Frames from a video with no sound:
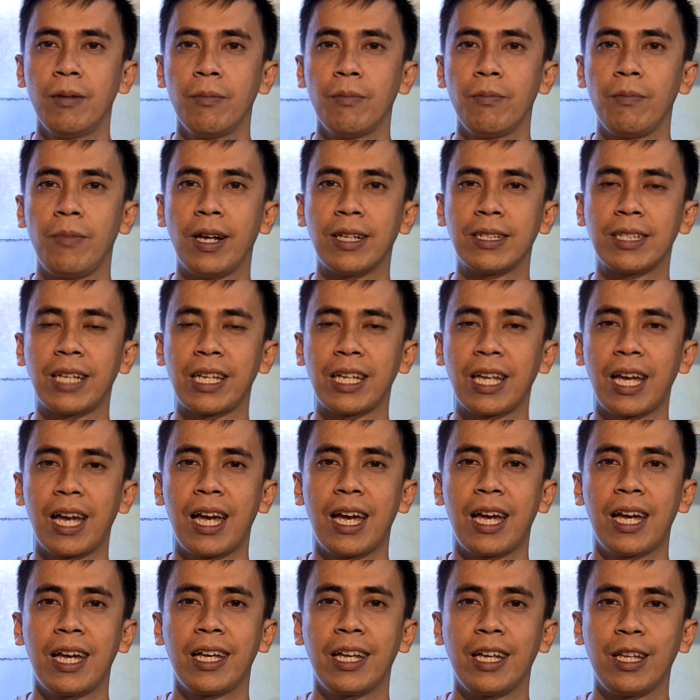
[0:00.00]

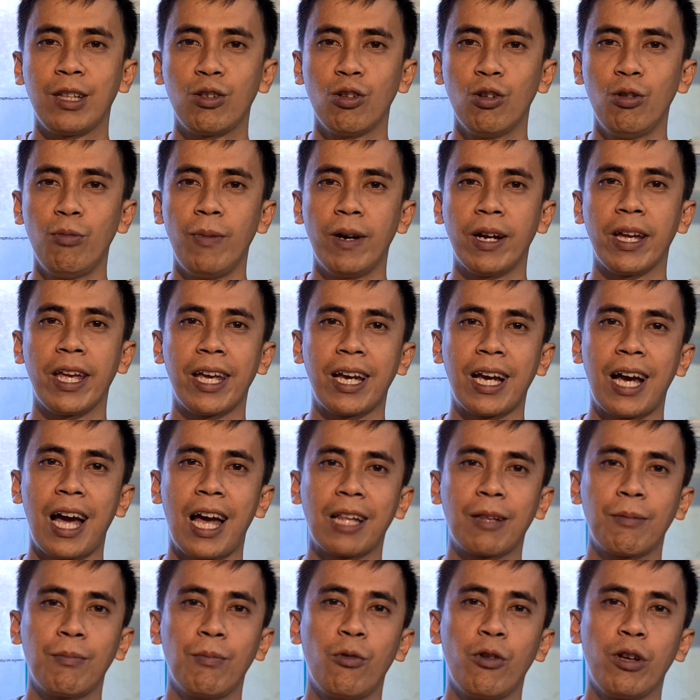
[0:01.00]
biasanya itu
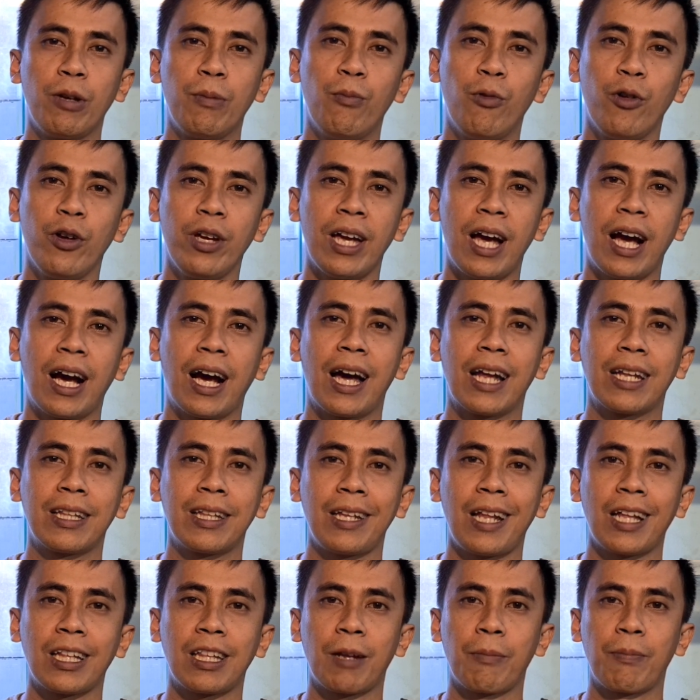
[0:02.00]
mengikat buih-buih agar
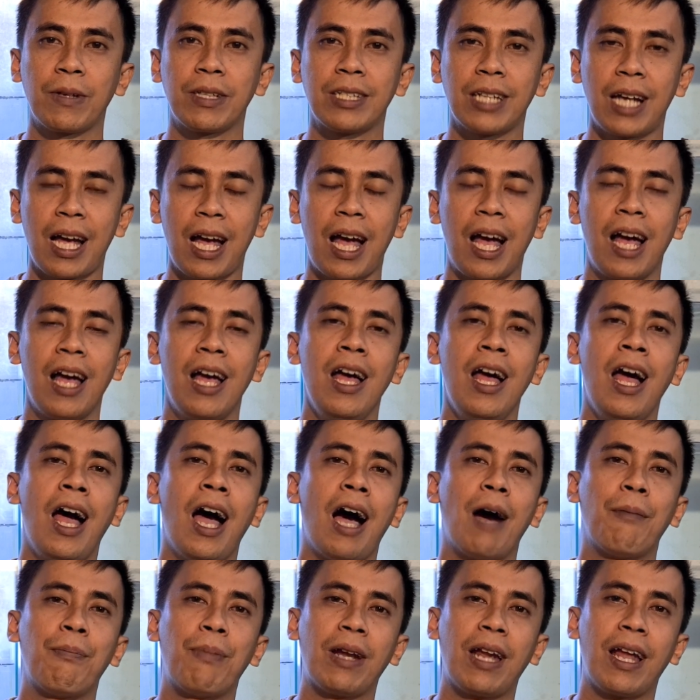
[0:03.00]
tidak terpecah
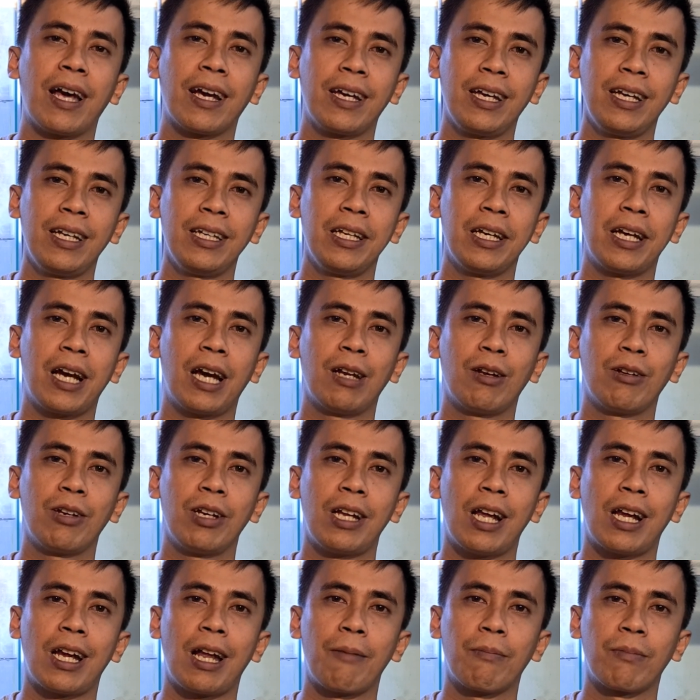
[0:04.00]
apalagi jika di
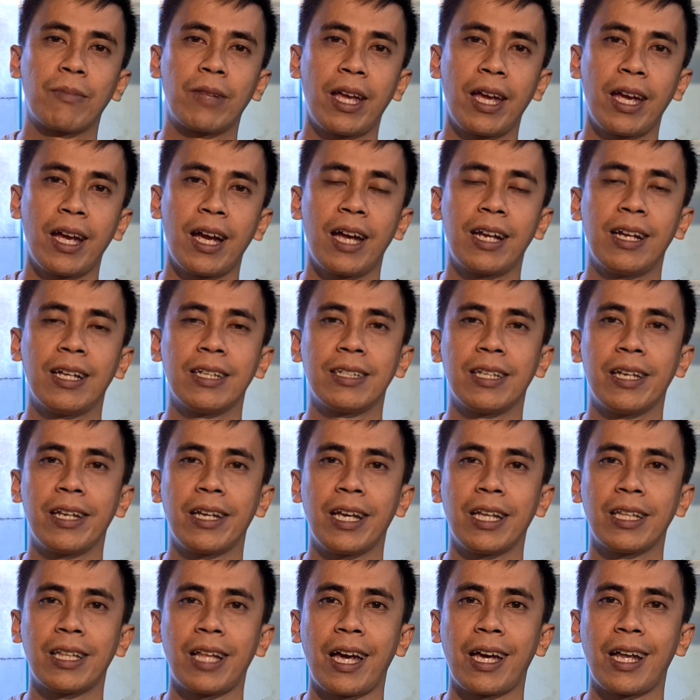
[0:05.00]
dalam tank ada
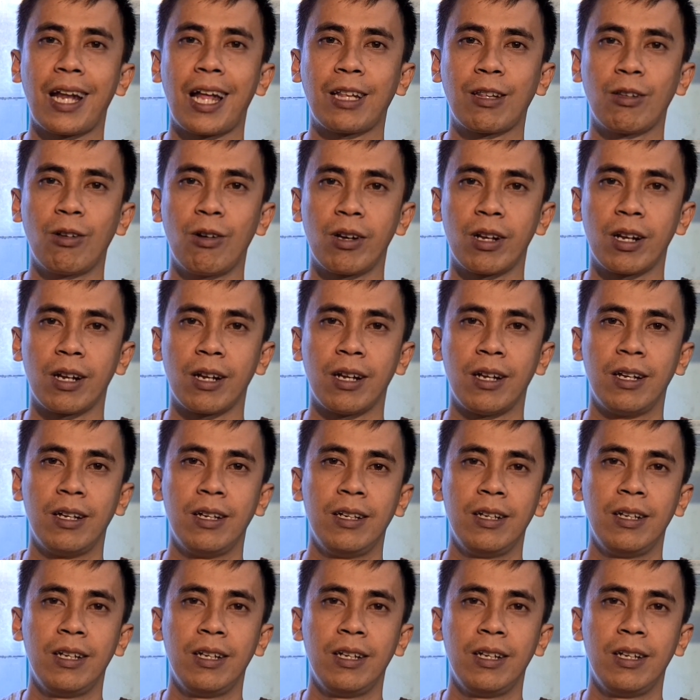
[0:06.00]
sedikit aerator